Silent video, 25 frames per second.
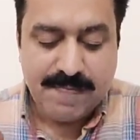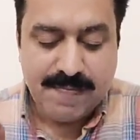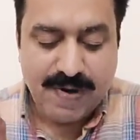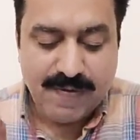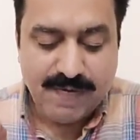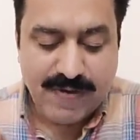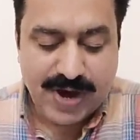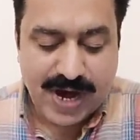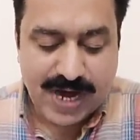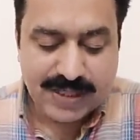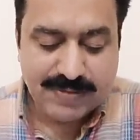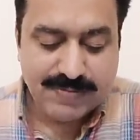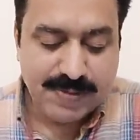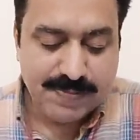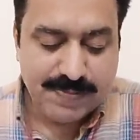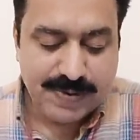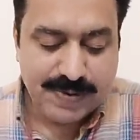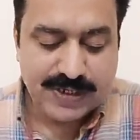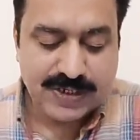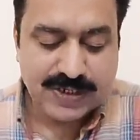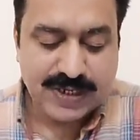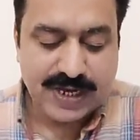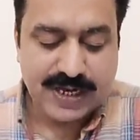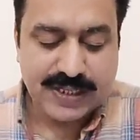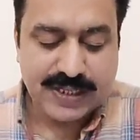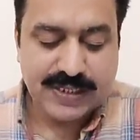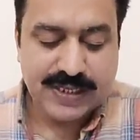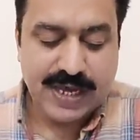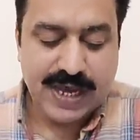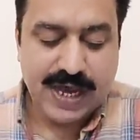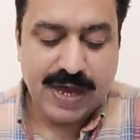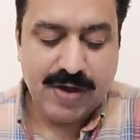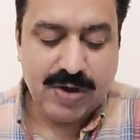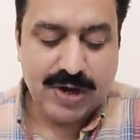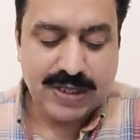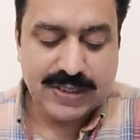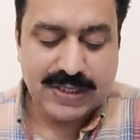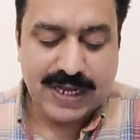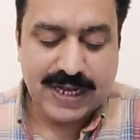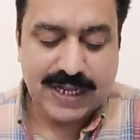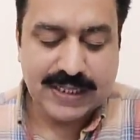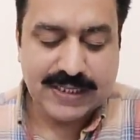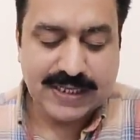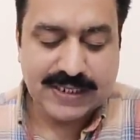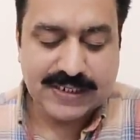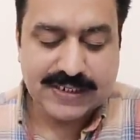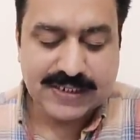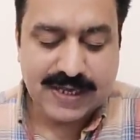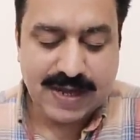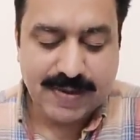मवाद भी पेश कर दिया है और अदालत
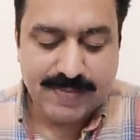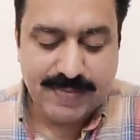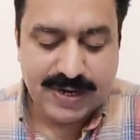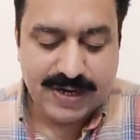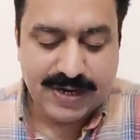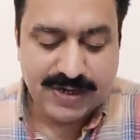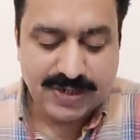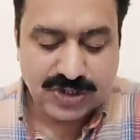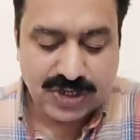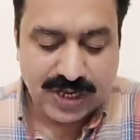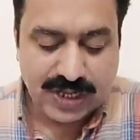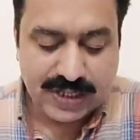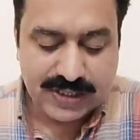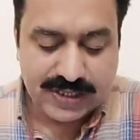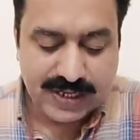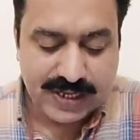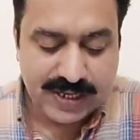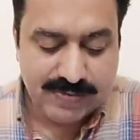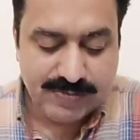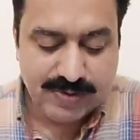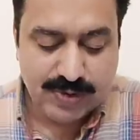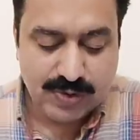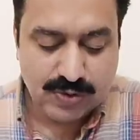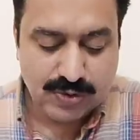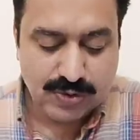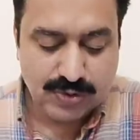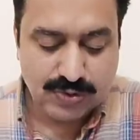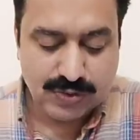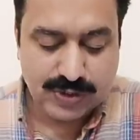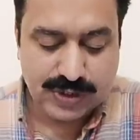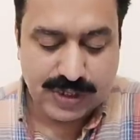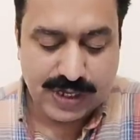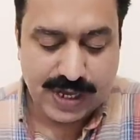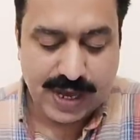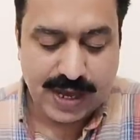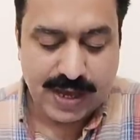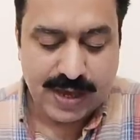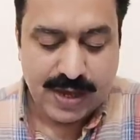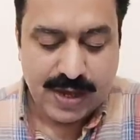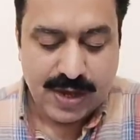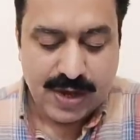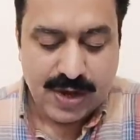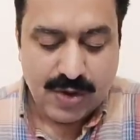के सामने निशानदेही भी हो चुकी है